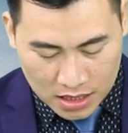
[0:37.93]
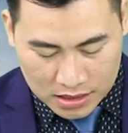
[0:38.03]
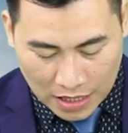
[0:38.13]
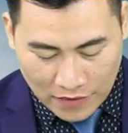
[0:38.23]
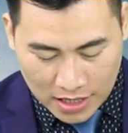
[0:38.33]

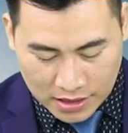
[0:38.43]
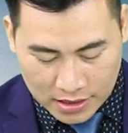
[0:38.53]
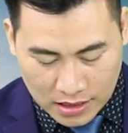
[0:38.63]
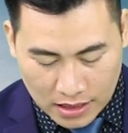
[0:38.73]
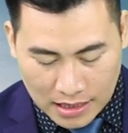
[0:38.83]
Giá vàng
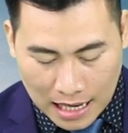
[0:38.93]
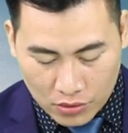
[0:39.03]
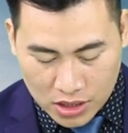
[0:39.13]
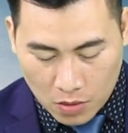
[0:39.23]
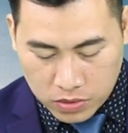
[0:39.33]
thế giới
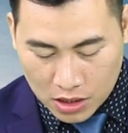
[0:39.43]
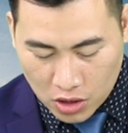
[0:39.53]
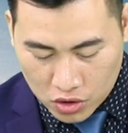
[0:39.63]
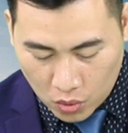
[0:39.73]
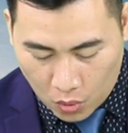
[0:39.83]
lao dốc là
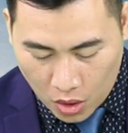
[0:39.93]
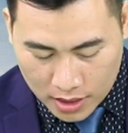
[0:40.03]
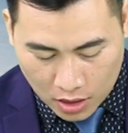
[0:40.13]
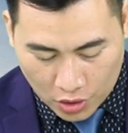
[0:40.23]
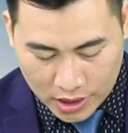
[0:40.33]
do Trung Quốc
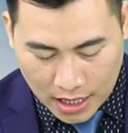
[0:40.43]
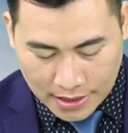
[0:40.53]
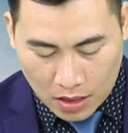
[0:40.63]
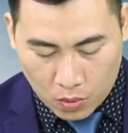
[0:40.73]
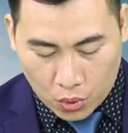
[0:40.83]
đã có những
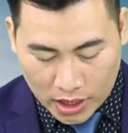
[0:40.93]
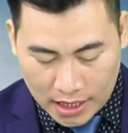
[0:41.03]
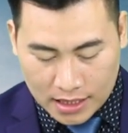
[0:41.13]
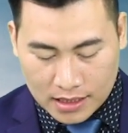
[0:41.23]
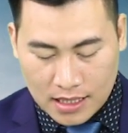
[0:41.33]
hành động quyết
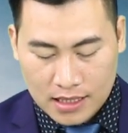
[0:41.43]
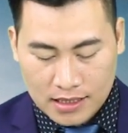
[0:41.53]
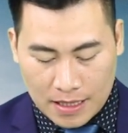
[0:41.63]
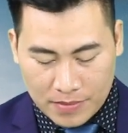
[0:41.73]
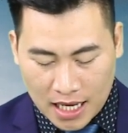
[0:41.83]
liệt
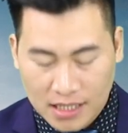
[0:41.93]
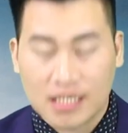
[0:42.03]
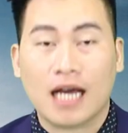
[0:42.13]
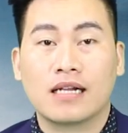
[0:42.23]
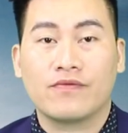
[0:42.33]
nhằm ngăn
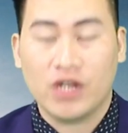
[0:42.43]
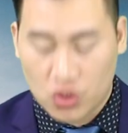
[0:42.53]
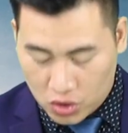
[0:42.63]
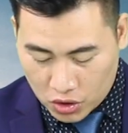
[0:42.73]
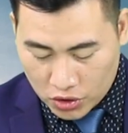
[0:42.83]
chặn
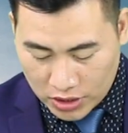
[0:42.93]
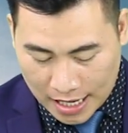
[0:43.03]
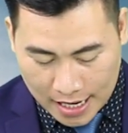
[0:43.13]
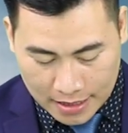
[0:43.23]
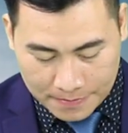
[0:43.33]
virus
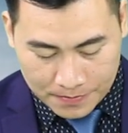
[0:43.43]
corona